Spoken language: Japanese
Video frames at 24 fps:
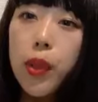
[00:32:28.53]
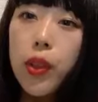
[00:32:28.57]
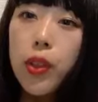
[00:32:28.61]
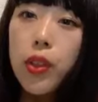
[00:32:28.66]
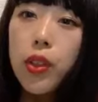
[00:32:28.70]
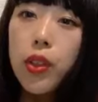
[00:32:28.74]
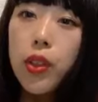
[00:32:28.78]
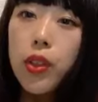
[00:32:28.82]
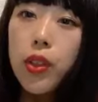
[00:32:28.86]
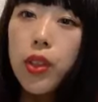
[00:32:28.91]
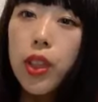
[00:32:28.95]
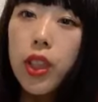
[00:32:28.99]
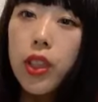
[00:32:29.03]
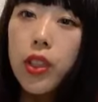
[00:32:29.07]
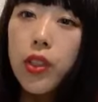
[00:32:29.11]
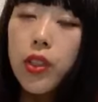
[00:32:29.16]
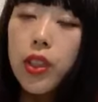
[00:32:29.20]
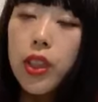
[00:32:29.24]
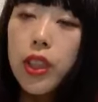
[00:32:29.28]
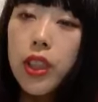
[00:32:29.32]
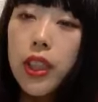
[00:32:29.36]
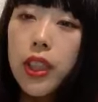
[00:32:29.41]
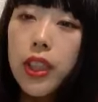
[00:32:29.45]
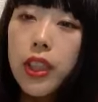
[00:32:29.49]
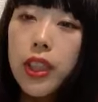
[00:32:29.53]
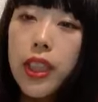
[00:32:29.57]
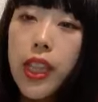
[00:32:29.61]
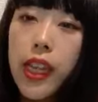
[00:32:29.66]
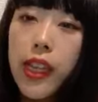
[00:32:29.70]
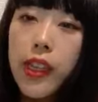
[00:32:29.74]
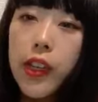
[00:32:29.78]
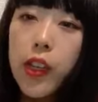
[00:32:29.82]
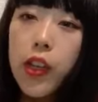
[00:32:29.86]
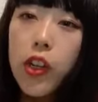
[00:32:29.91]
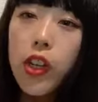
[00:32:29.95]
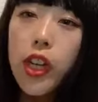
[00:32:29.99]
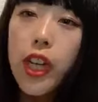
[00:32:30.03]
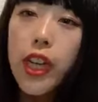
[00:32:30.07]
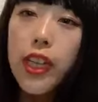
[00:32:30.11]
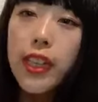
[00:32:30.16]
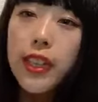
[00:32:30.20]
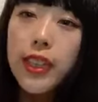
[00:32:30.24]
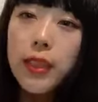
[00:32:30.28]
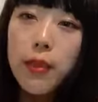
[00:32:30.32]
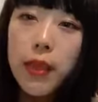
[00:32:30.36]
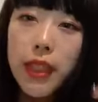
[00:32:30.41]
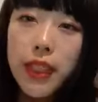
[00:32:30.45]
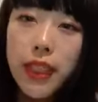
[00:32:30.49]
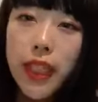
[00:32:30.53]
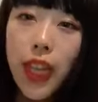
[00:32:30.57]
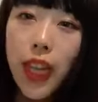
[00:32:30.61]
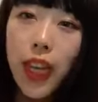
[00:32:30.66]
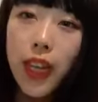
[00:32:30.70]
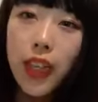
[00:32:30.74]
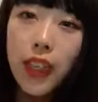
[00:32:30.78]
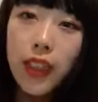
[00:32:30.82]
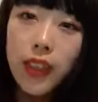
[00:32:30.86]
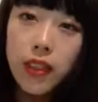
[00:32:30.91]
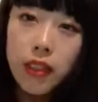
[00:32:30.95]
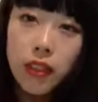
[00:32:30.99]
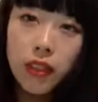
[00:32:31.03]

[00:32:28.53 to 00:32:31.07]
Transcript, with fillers: 表と動画同時出しで了解しました